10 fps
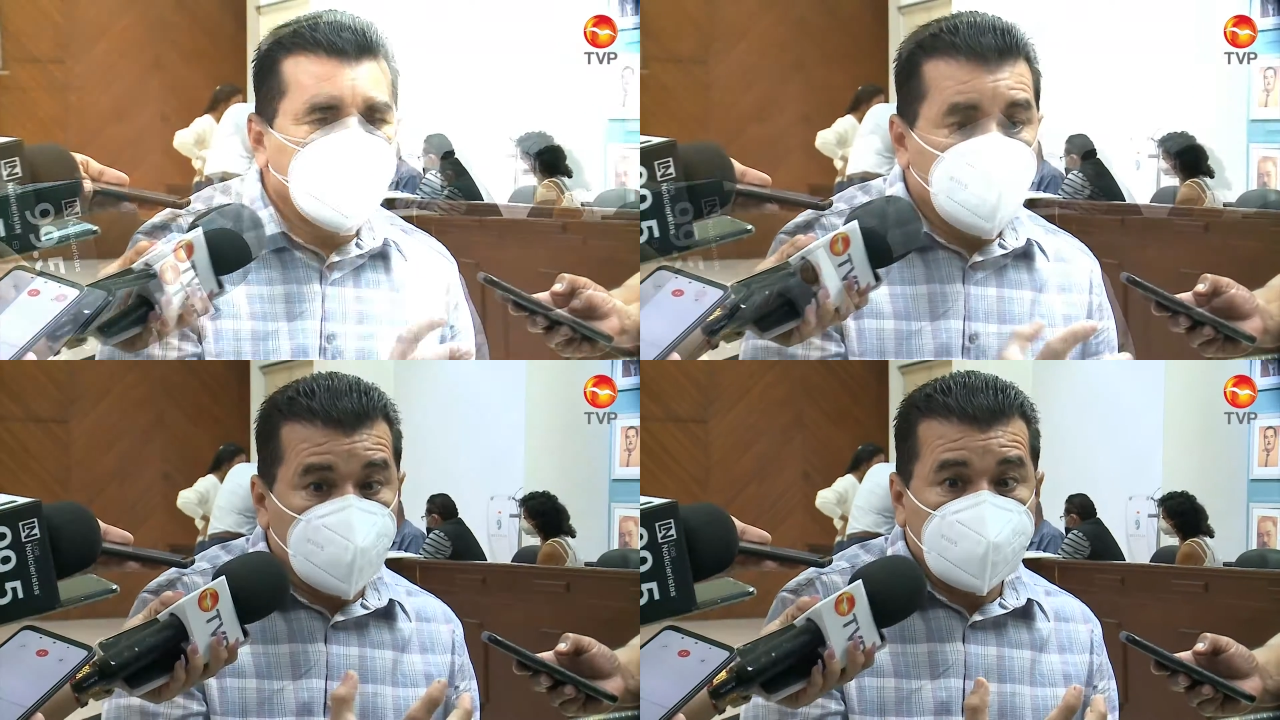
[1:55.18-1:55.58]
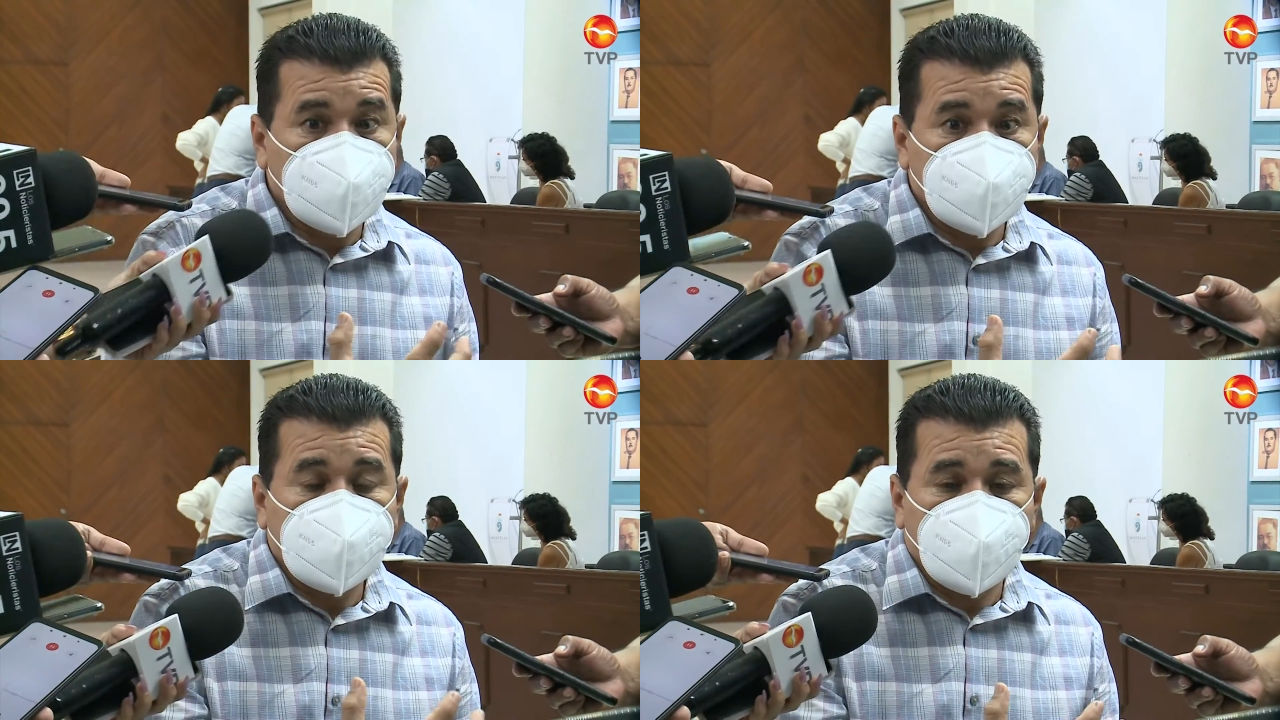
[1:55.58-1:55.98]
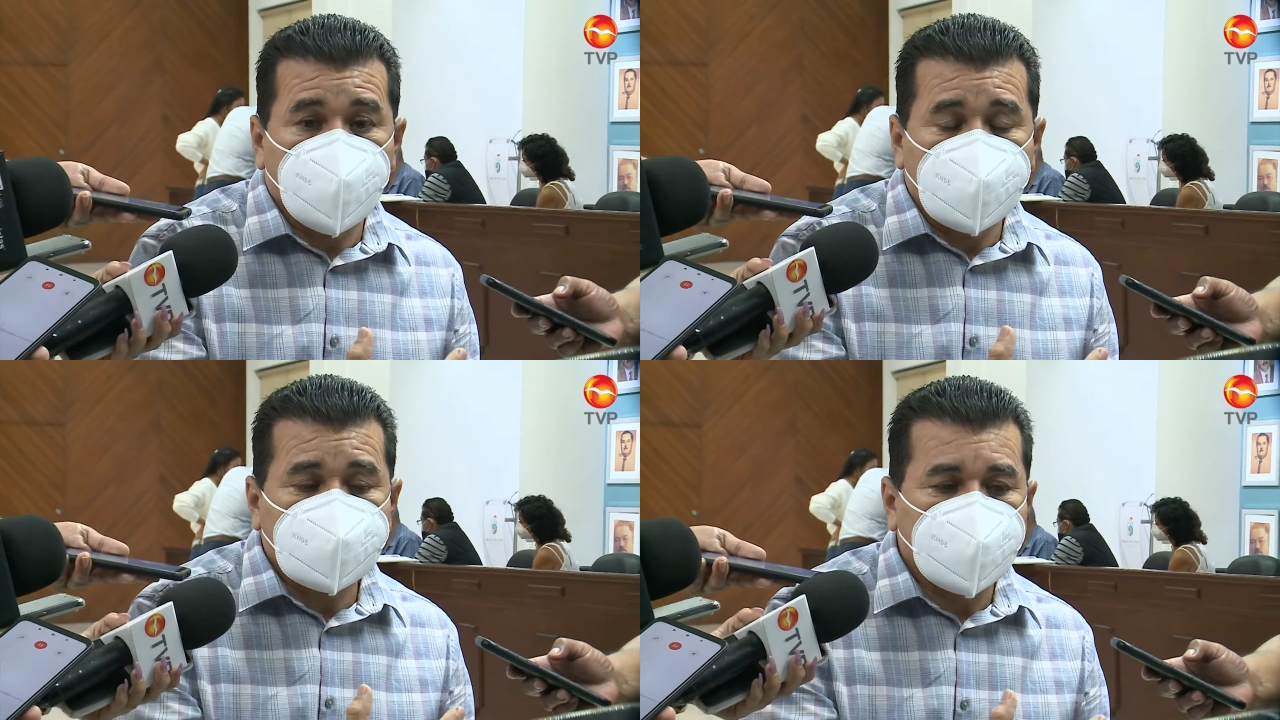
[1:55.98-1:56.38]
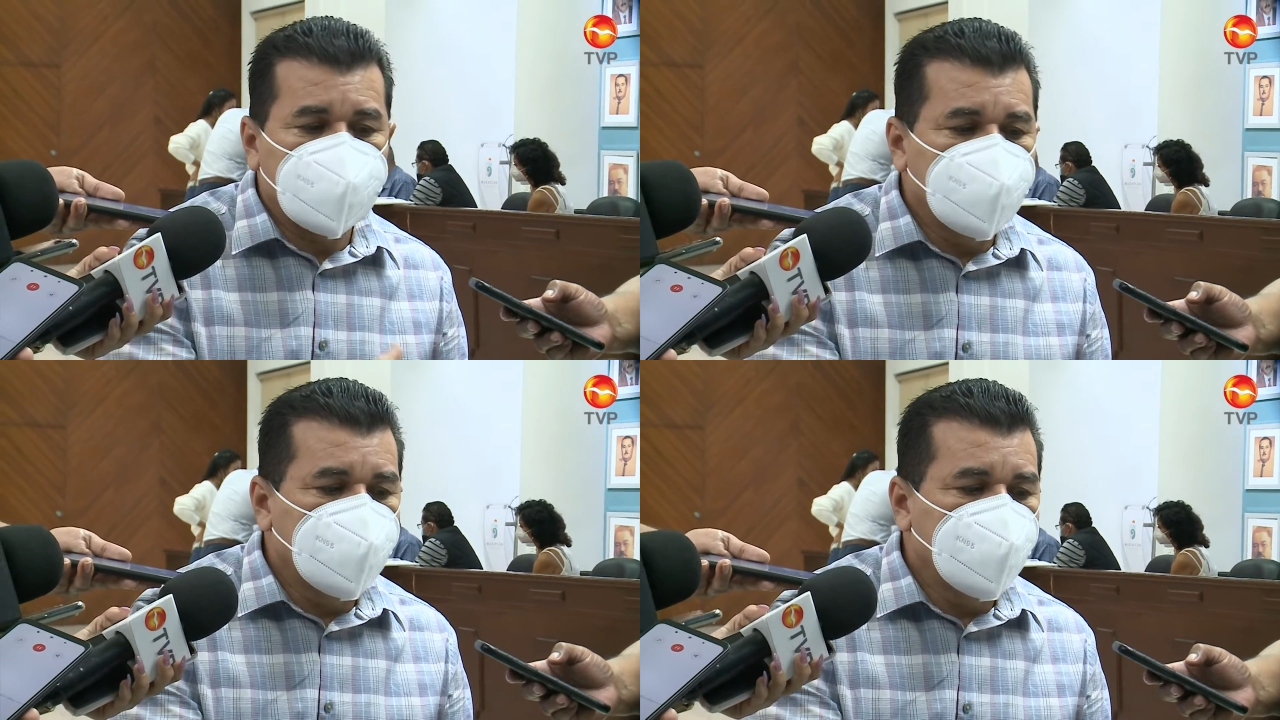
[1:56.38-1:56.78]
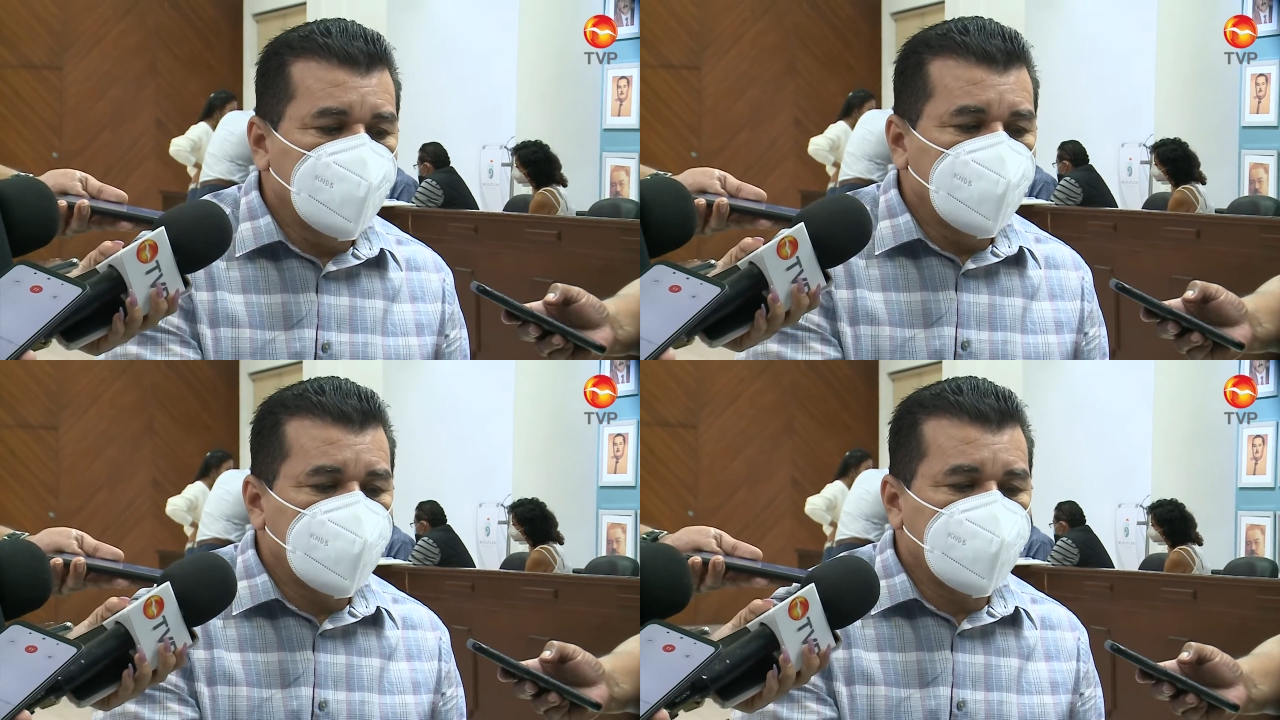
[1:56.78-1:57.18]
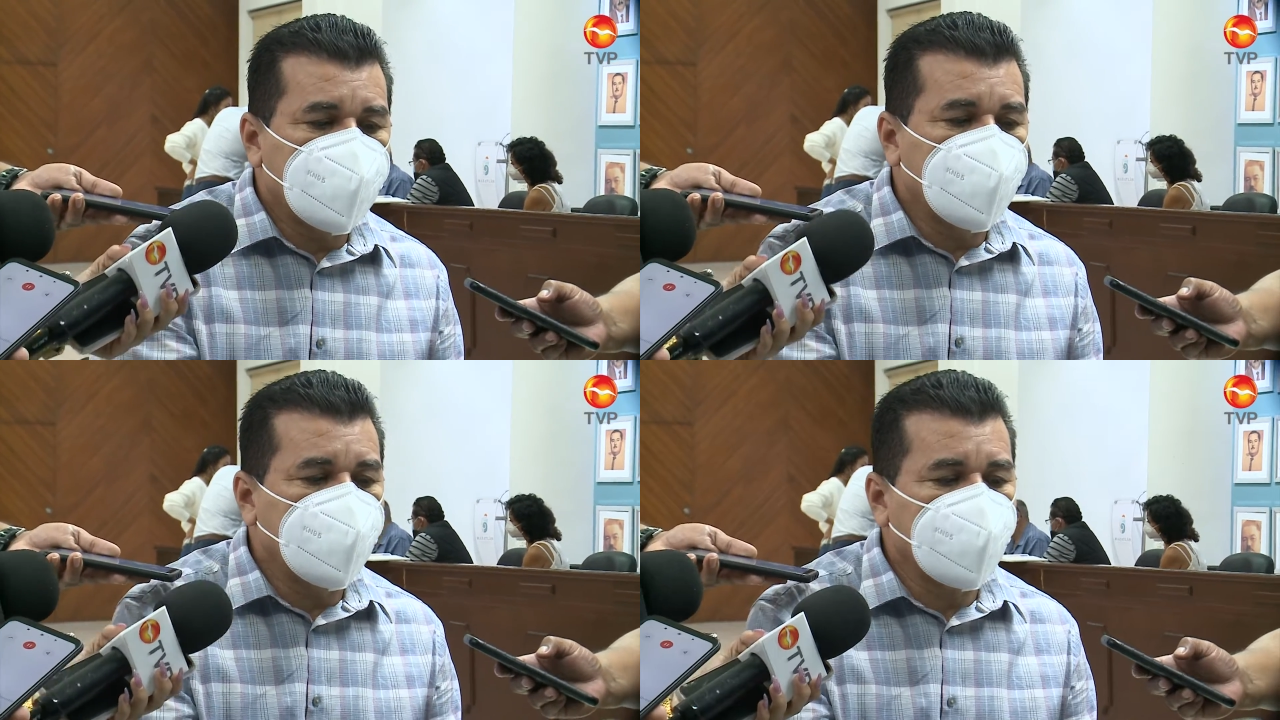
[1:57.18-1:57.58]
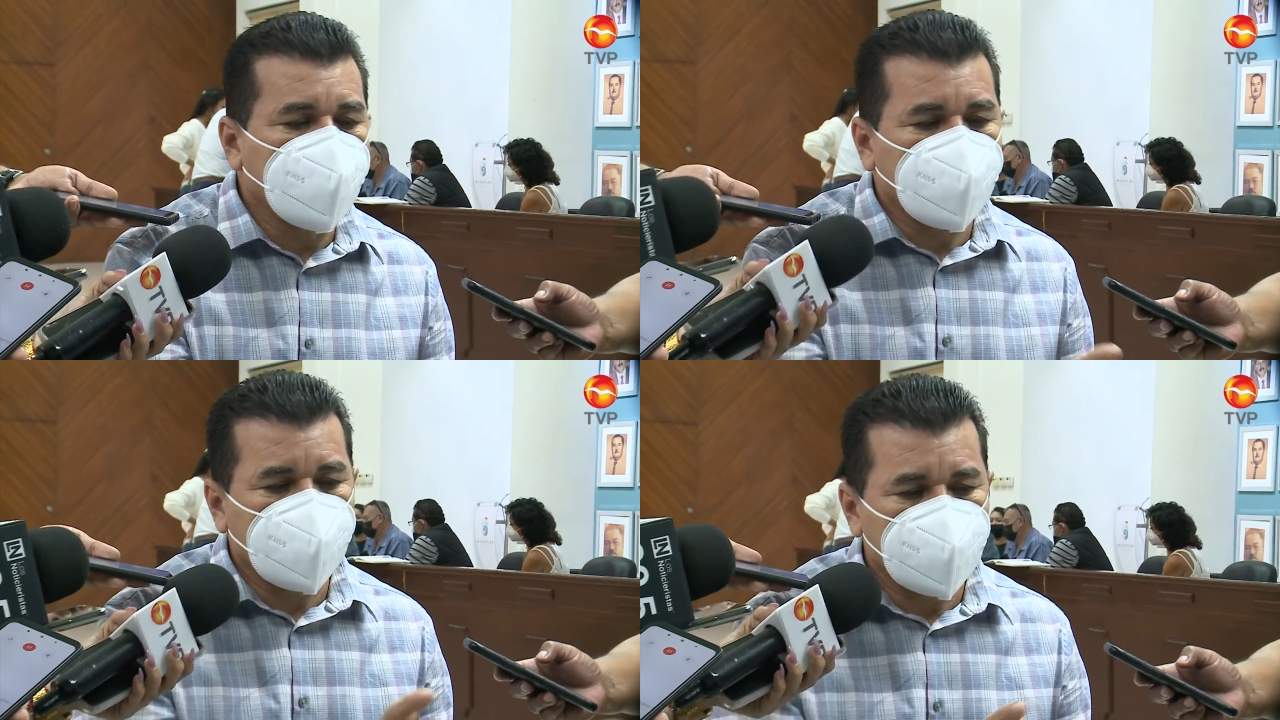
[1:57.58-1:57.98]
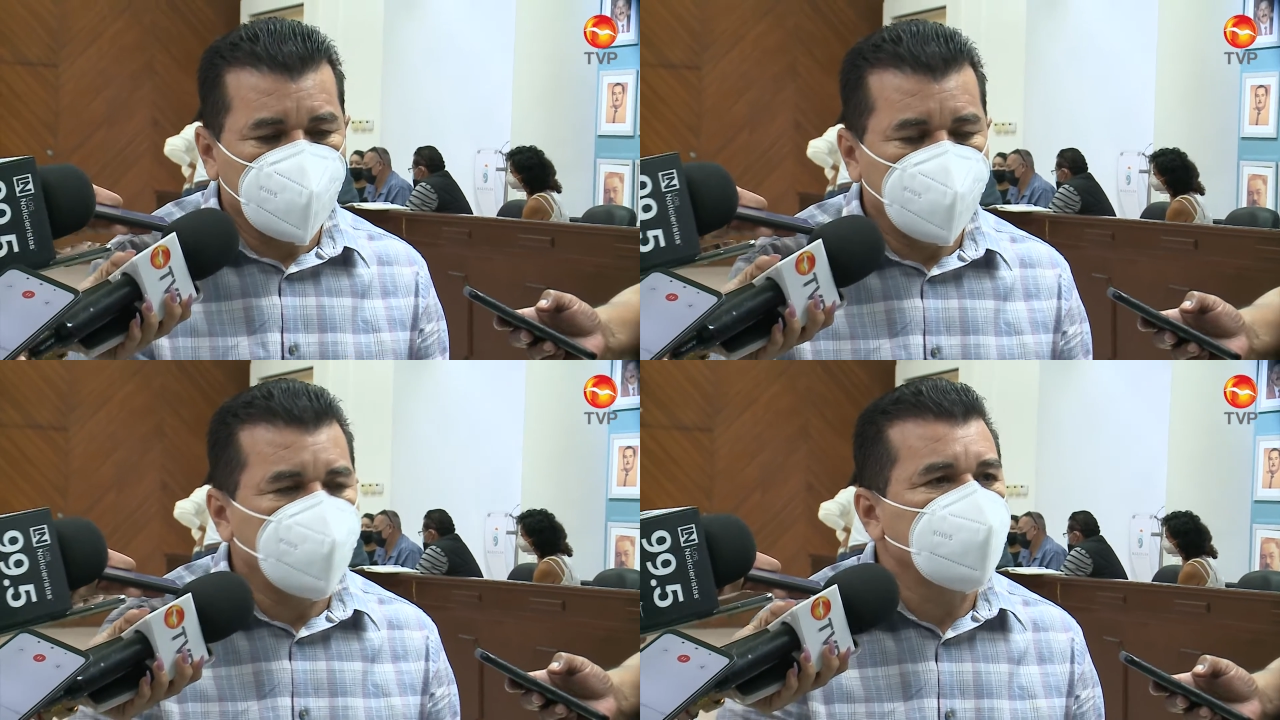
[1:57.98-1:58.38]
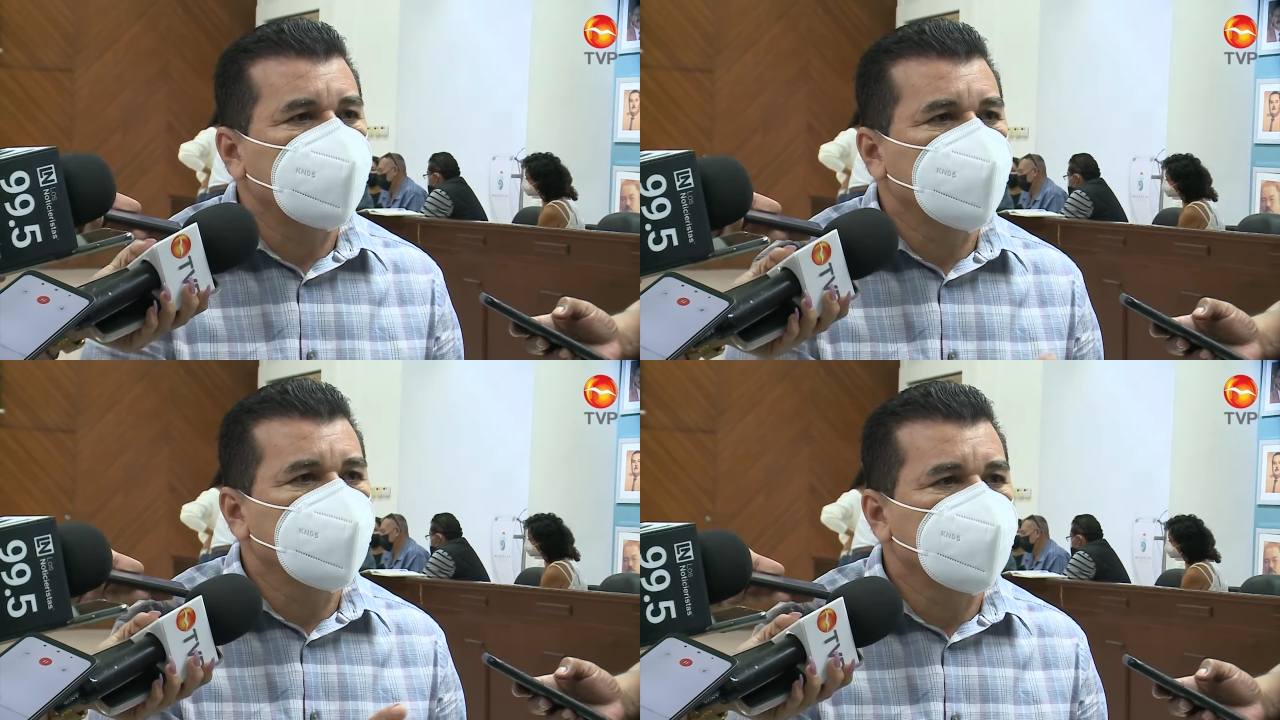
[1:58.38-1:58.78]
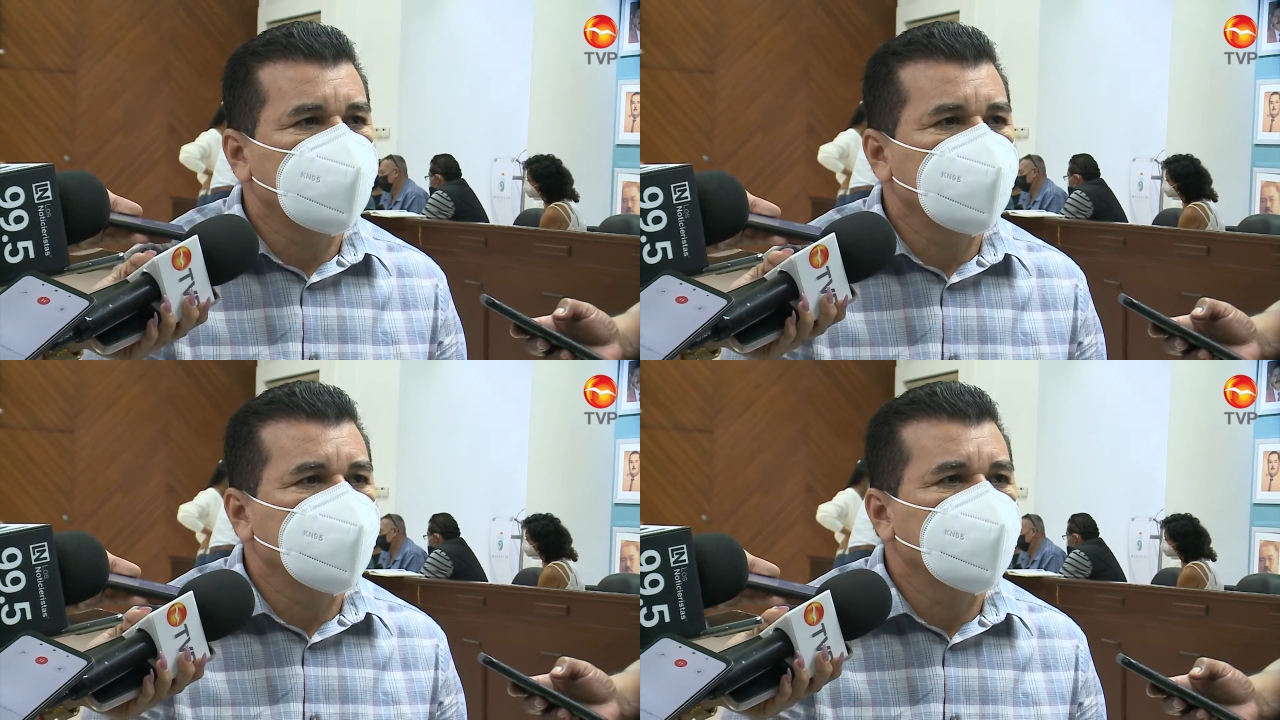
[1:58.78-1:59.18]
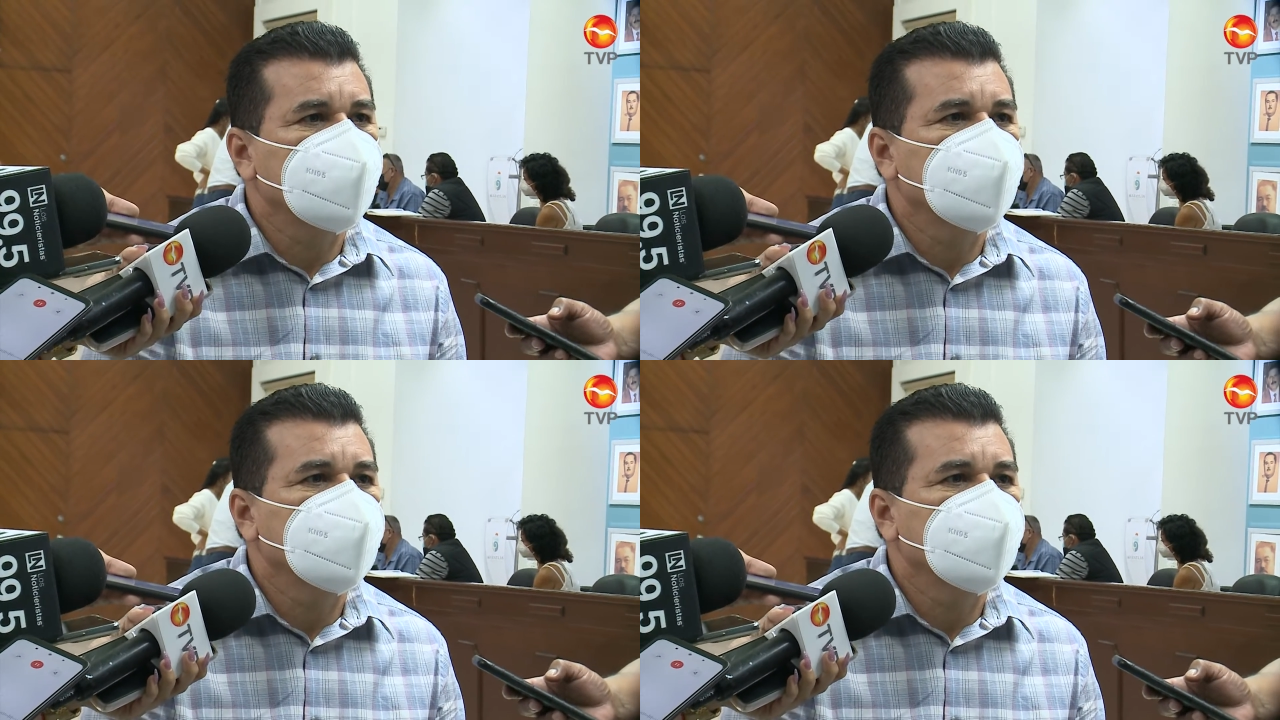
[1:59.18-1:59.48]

yo les hice una propuesta que retomemos algunos sitios,